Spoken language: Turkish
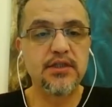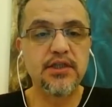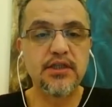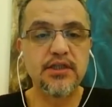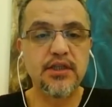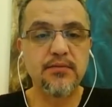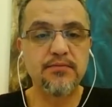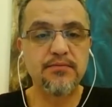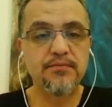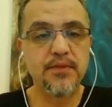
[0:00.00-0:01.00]
çıkış
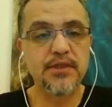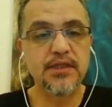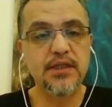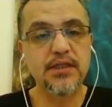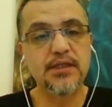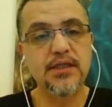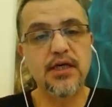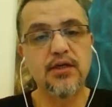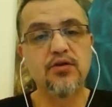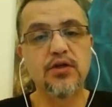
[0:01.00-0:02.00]
yapmasına
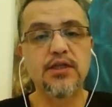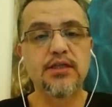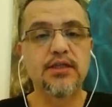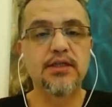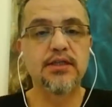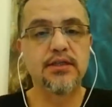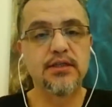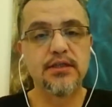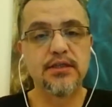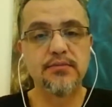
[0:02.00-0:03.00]
sağlıyor kadınların
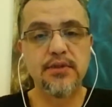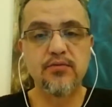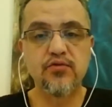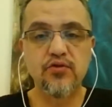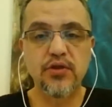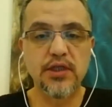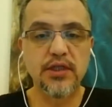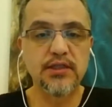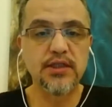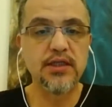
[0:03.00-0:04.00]
e, bilim kurgu
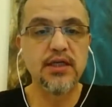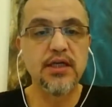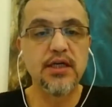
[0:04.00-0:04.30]
alanında.